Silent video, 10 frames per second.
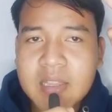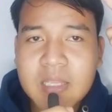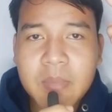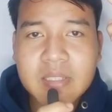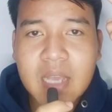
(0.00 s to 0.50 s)
dan
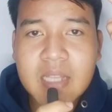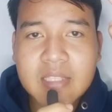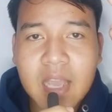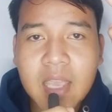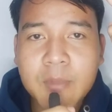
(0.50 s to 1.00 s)
tiba
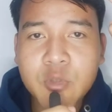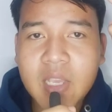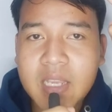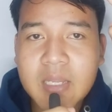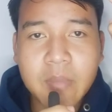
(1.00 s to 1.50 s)
saatnya
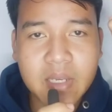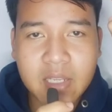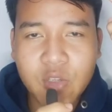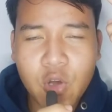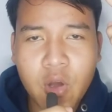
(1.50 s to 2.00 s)
ibunya ini
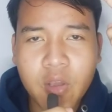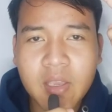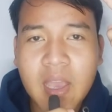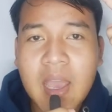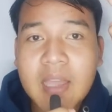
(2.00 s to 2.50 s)

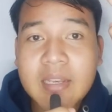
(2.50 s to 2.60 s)
meninggoy.